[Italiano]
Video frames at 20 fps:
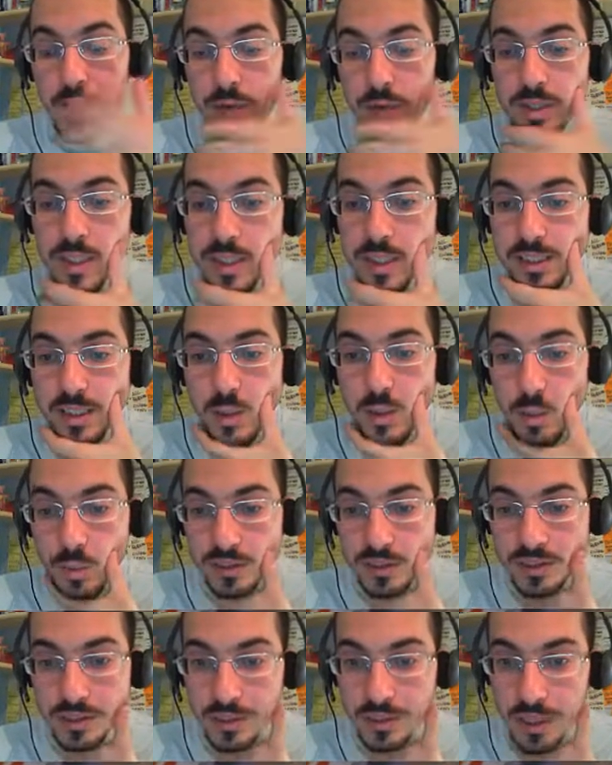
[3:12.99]
quindi se ho
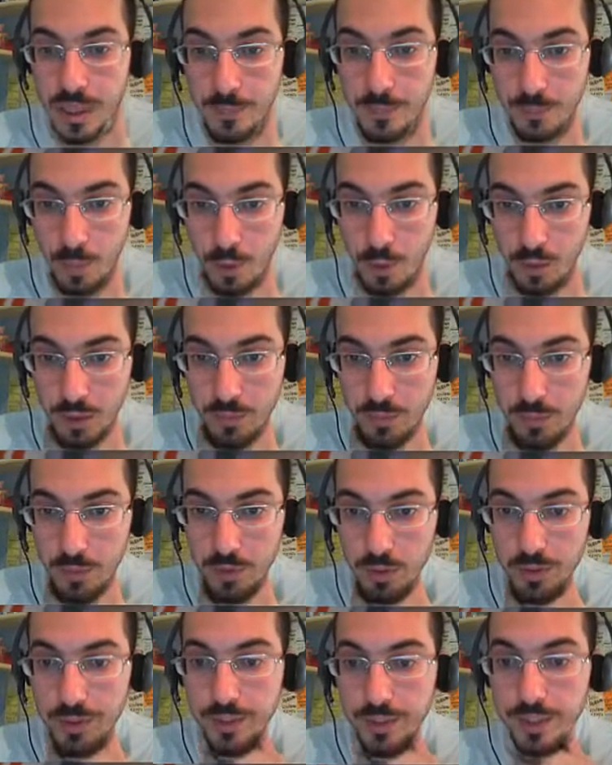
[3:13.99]
questi tre
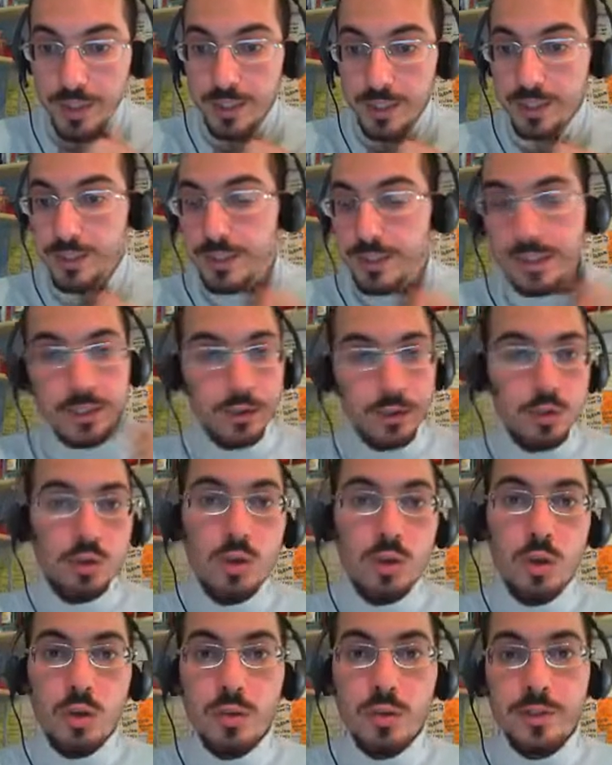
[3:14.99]
Pokémon eh, che
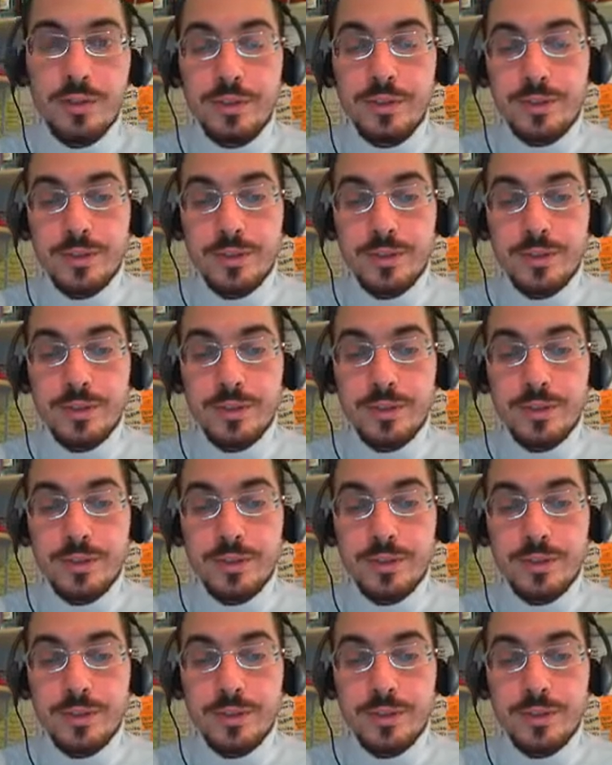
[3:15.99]
sono,